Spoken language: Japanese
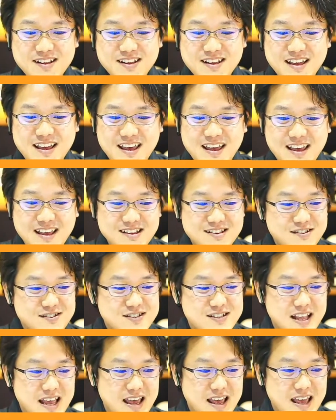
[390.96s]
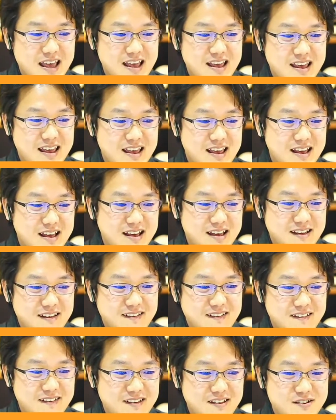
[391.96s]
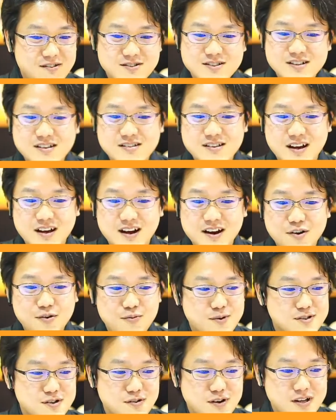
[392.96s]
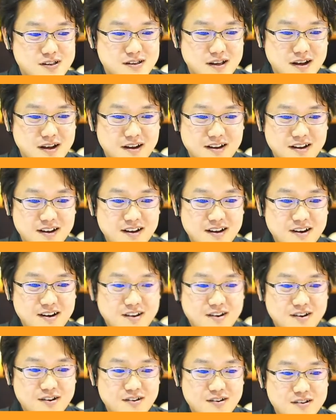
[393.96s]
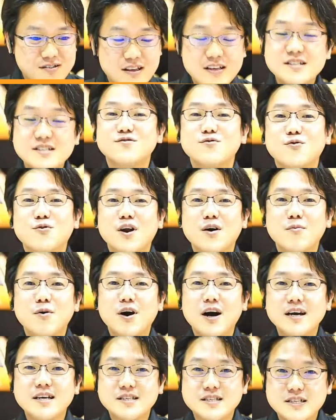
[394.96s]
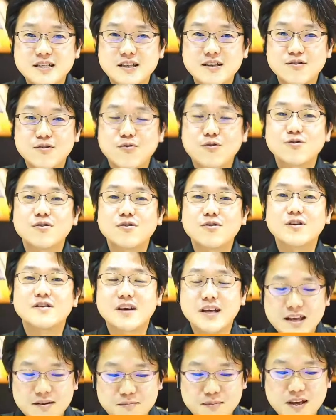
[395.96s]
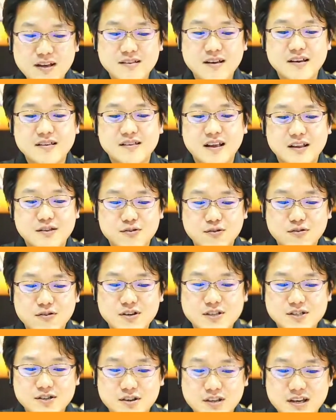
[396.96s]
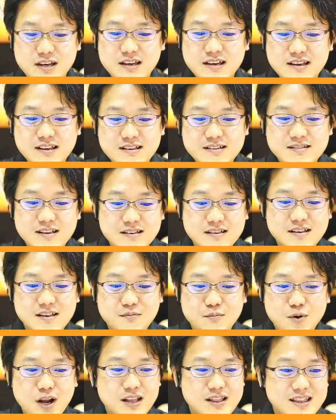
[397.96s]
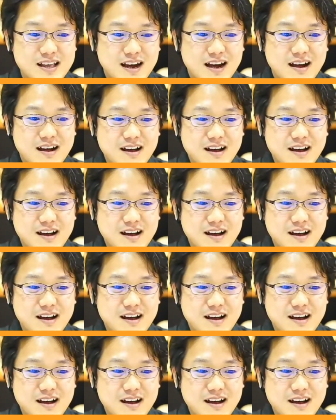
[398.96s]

えー、そして、吉田さん、あれ面白かった。先日のコラボ配信のことですかね。宮崎さんとご一緒にさせてもらった。